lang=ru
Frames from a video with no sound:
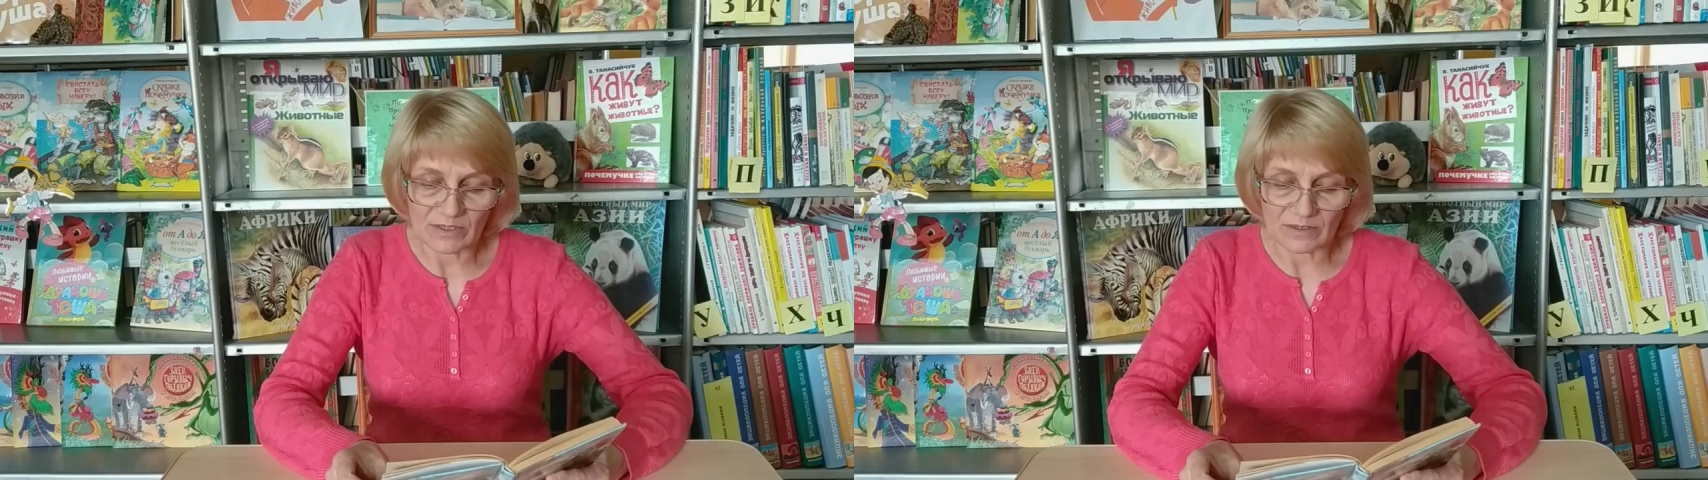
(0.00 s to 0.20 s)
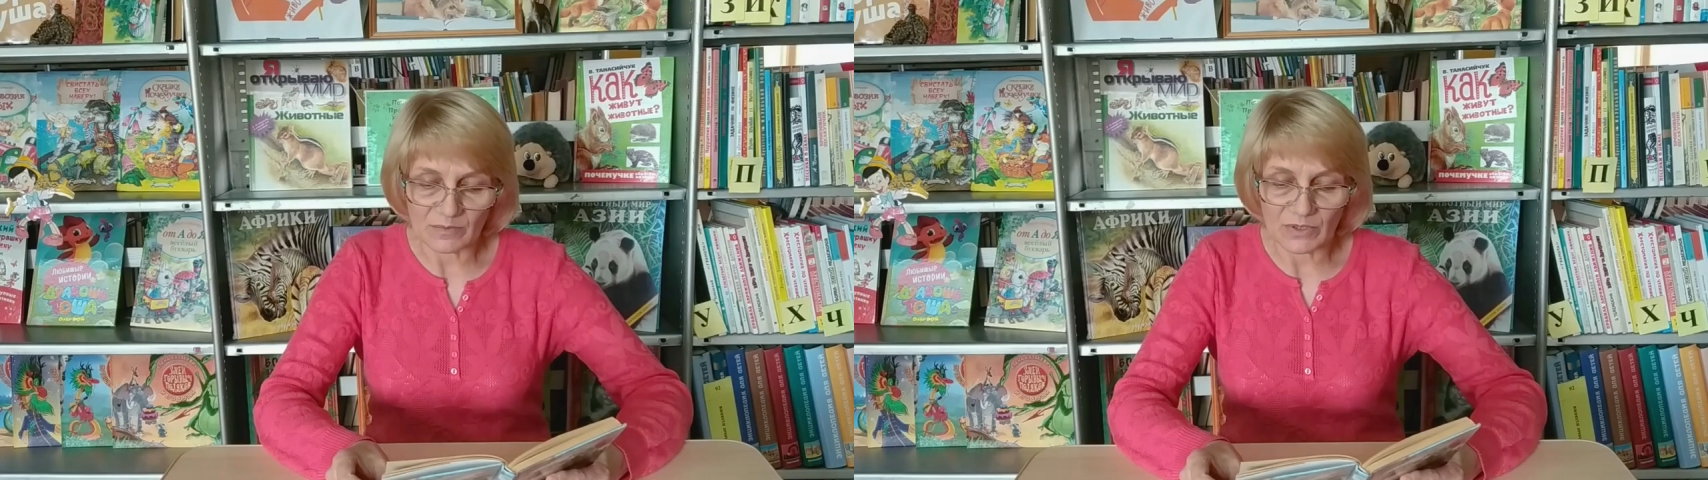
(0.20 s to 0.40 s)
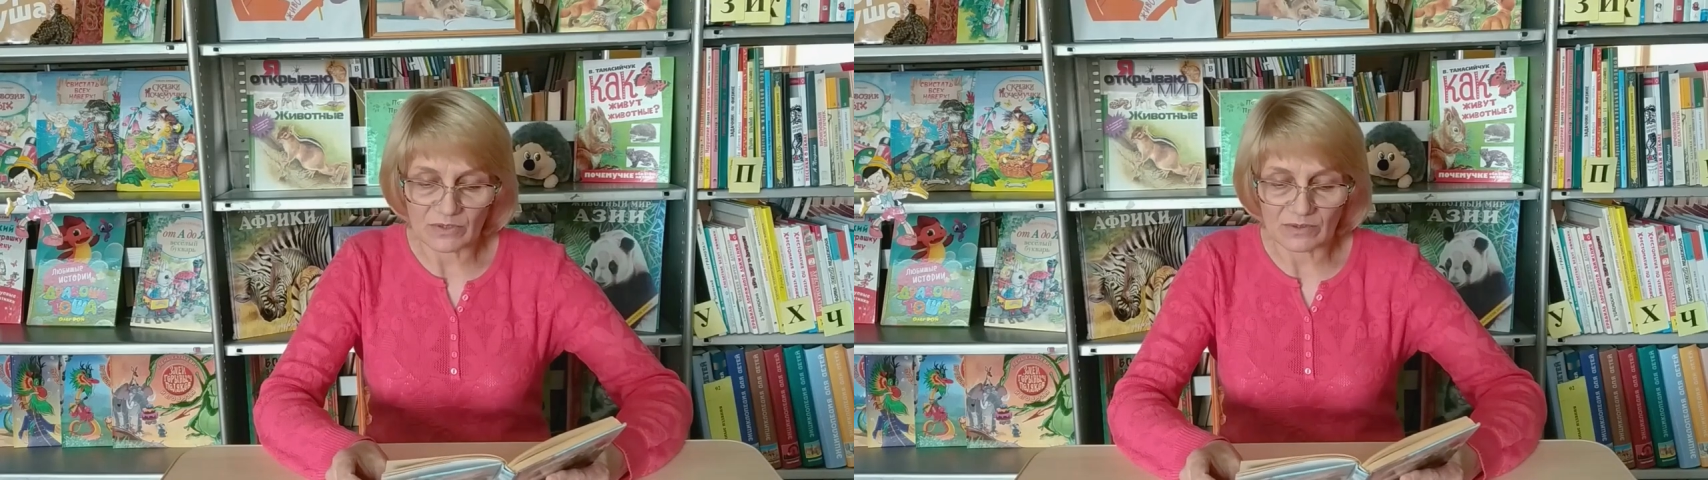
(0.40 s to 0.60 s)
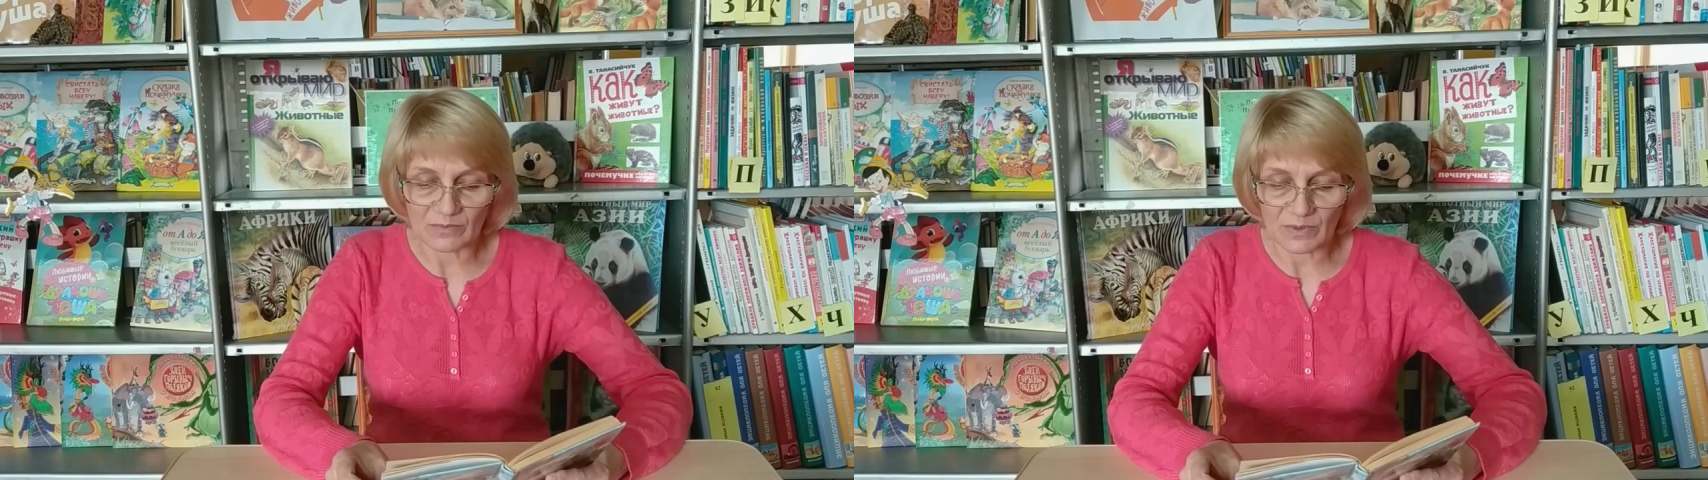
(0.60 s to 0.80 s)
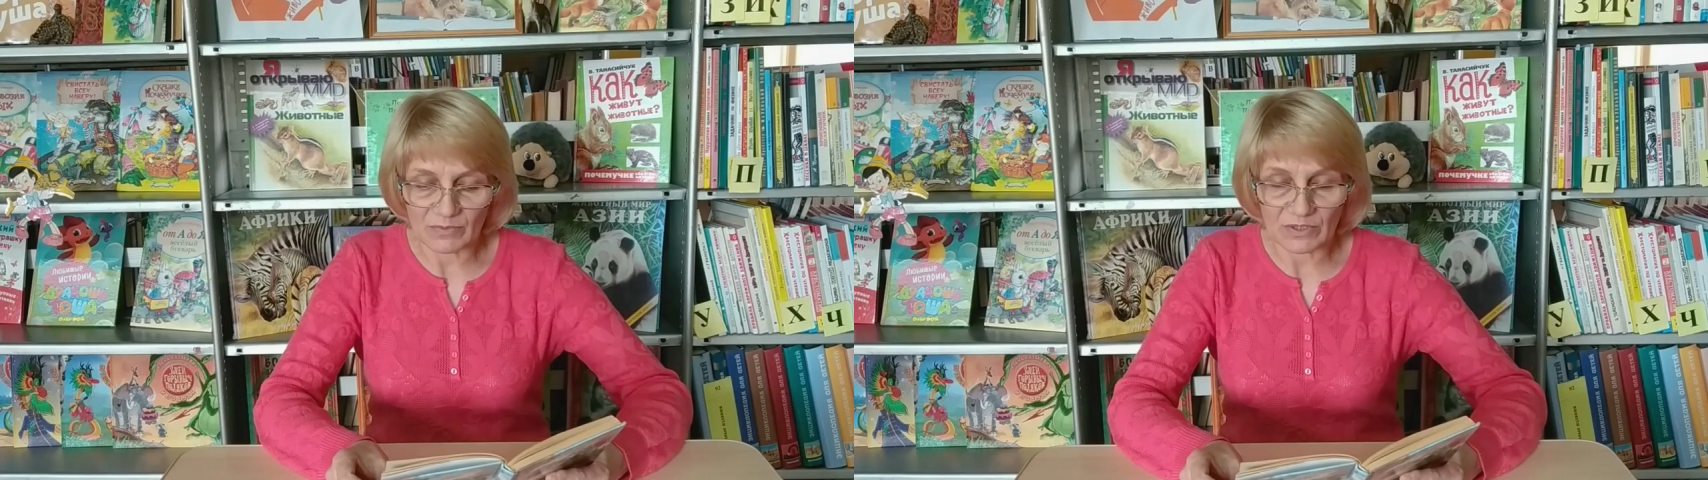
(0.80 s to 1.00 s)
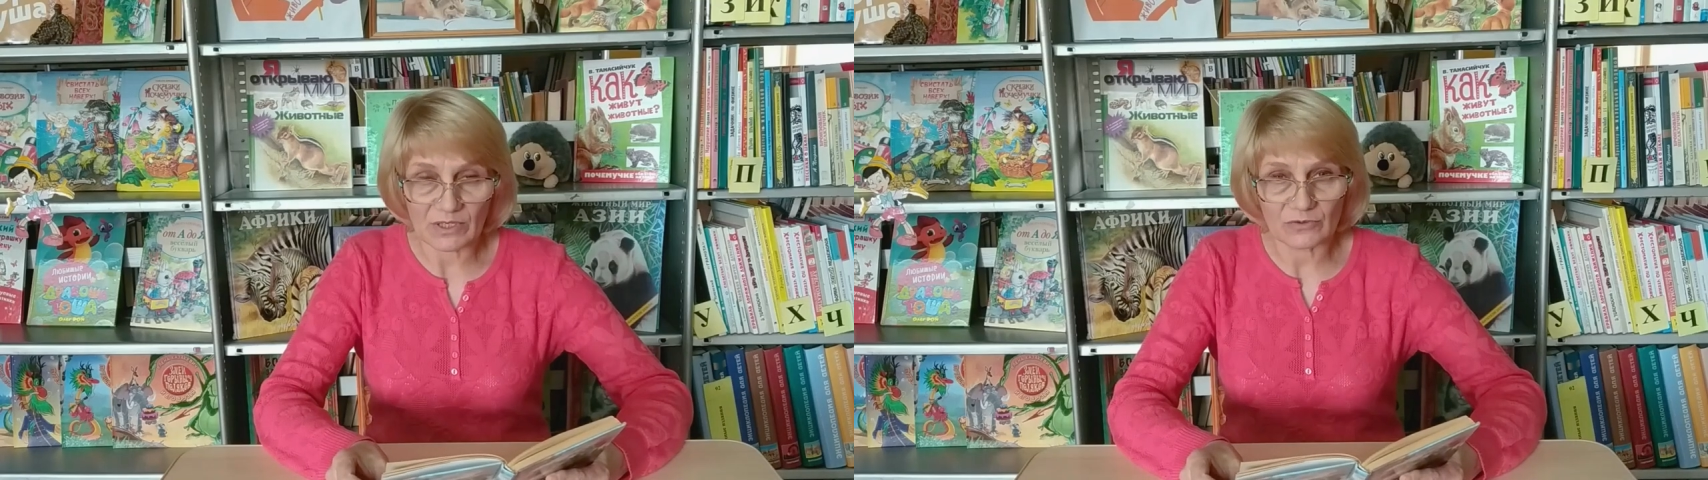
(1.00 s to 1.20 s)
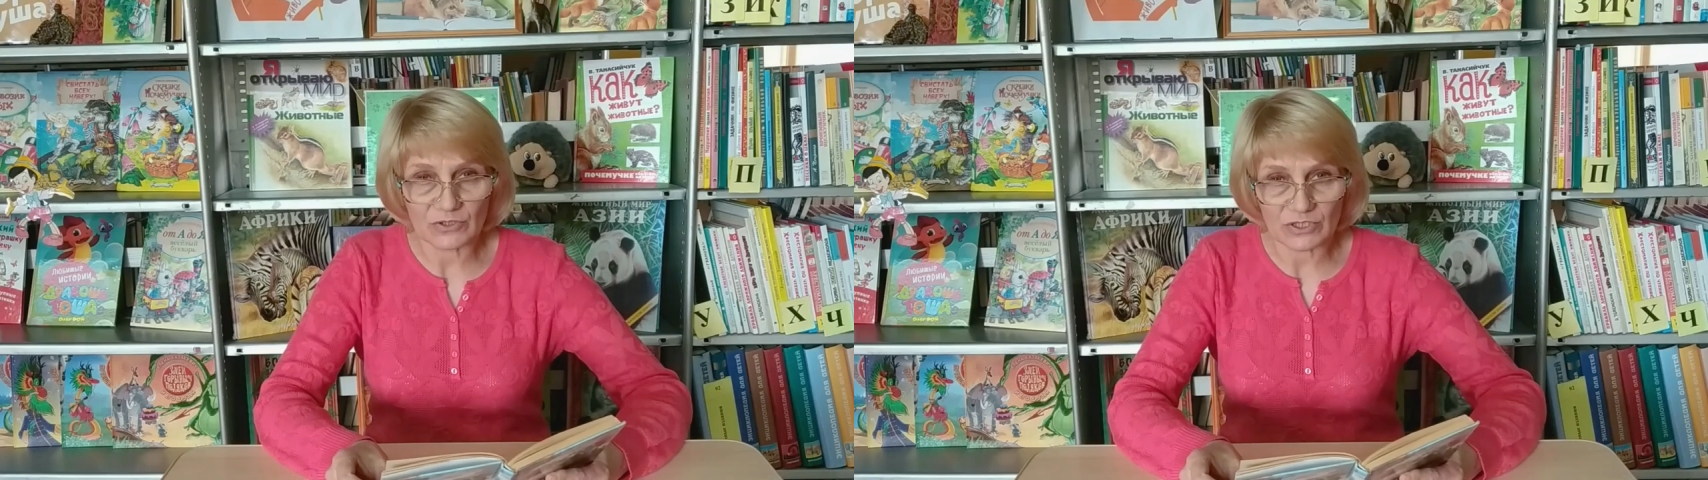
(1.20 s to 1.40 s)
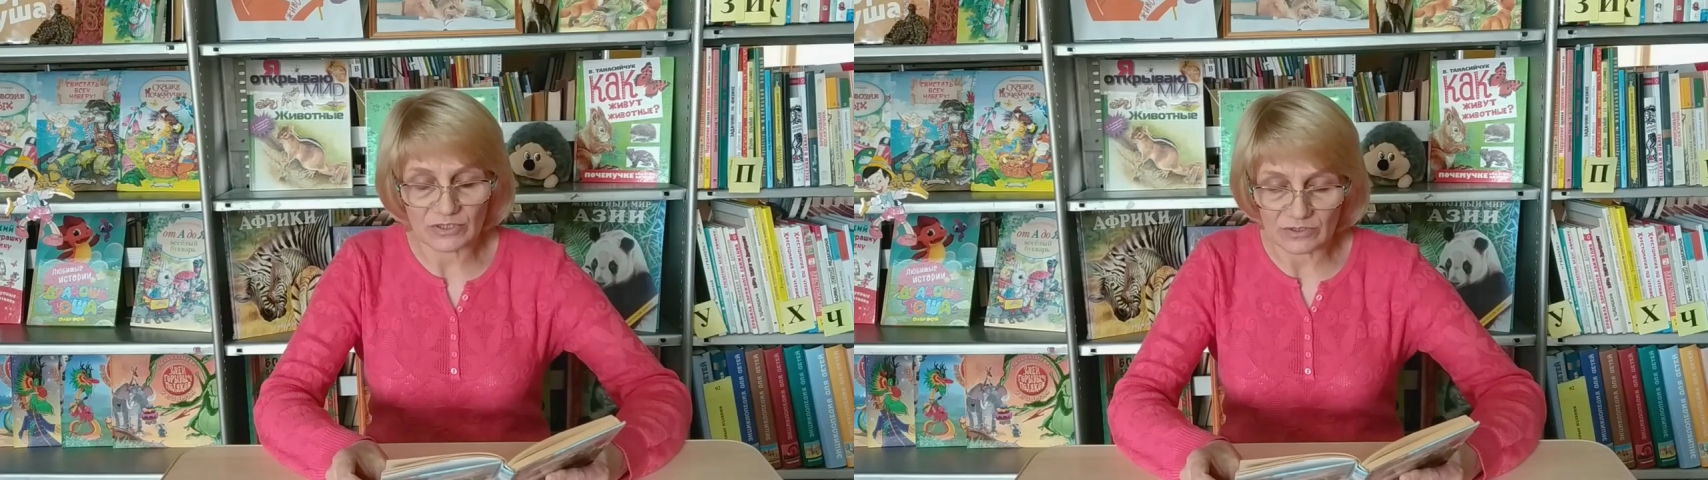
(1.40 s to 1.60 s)

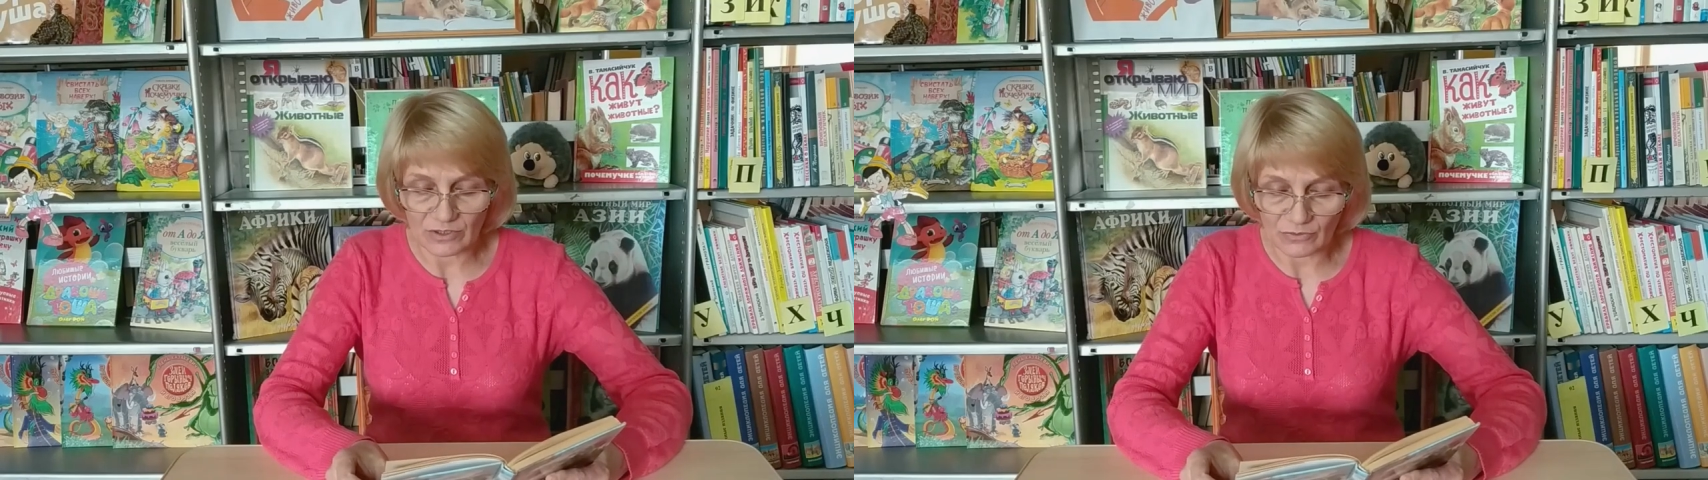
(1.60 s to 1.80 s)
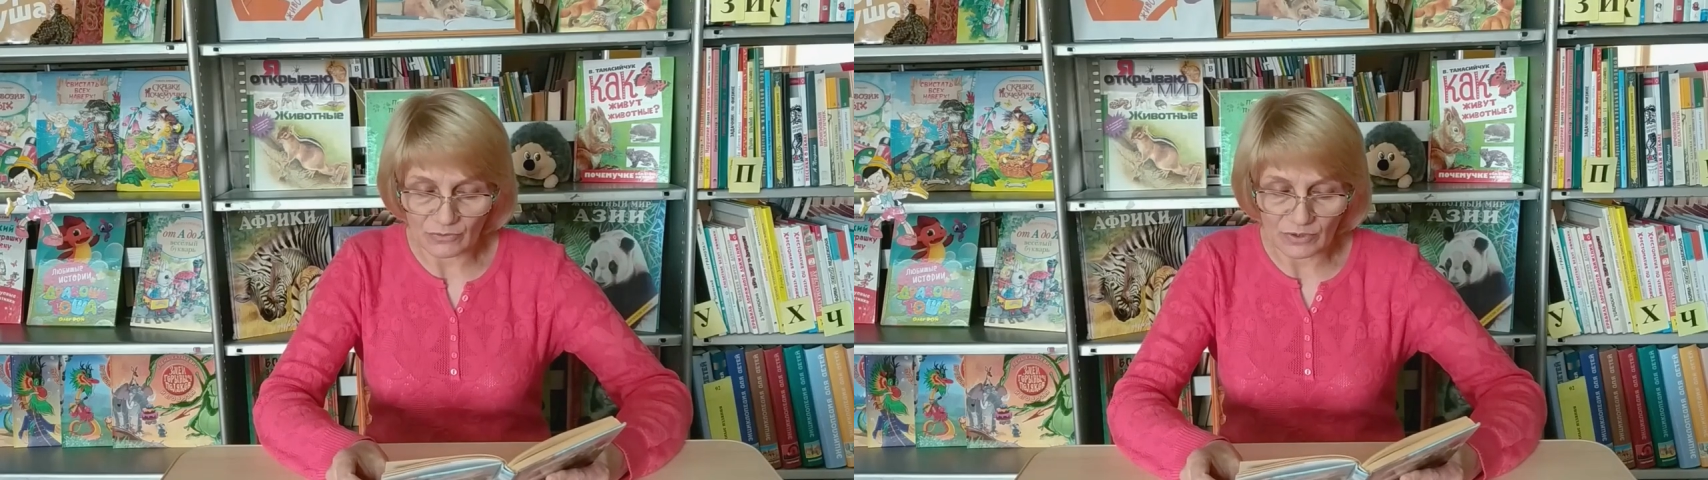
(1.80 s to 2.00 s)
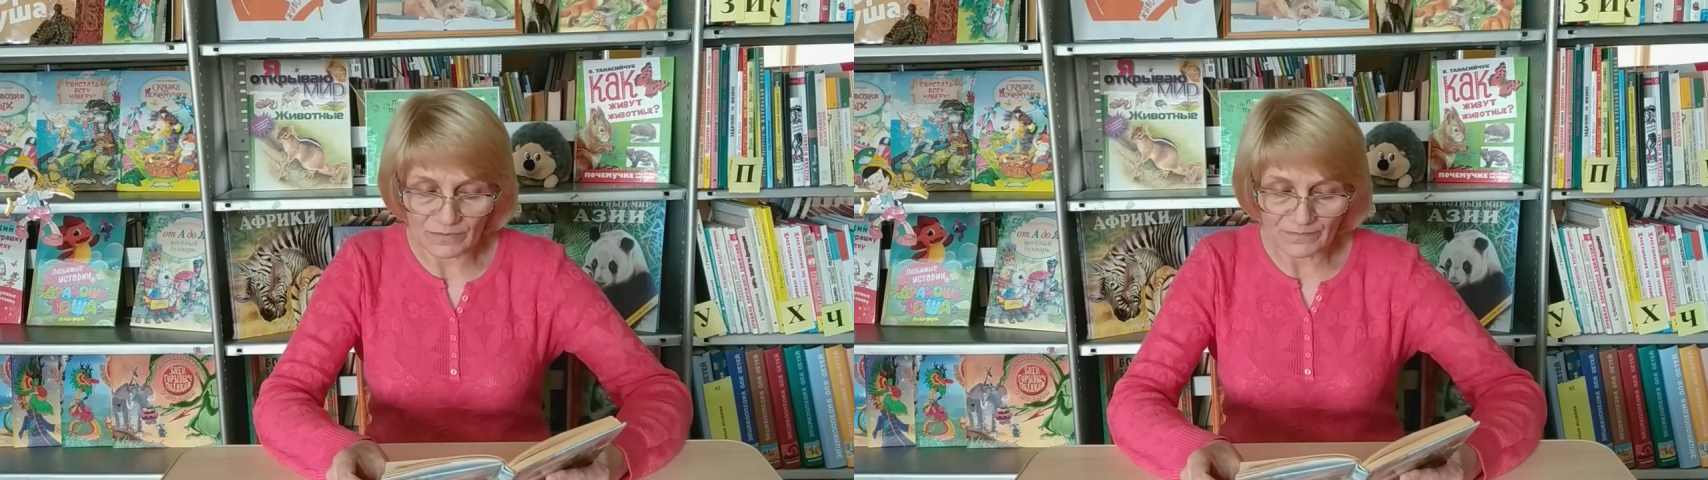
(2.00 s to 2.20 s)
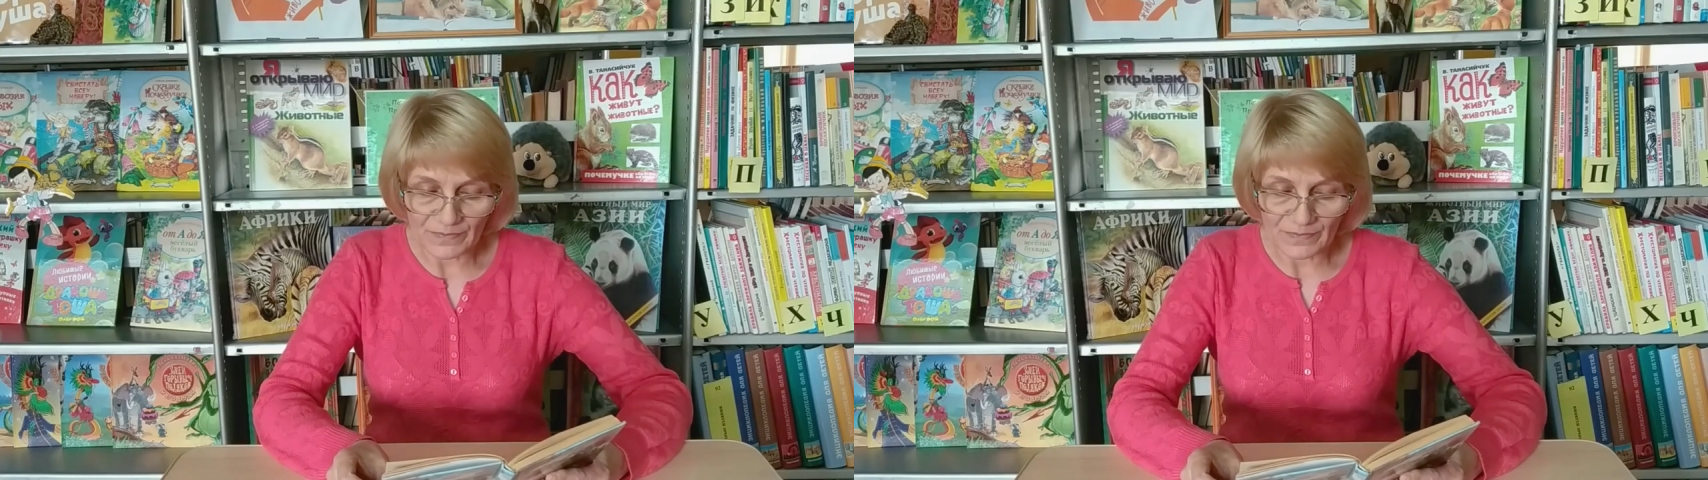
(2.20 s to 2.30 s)
напоминающей треух.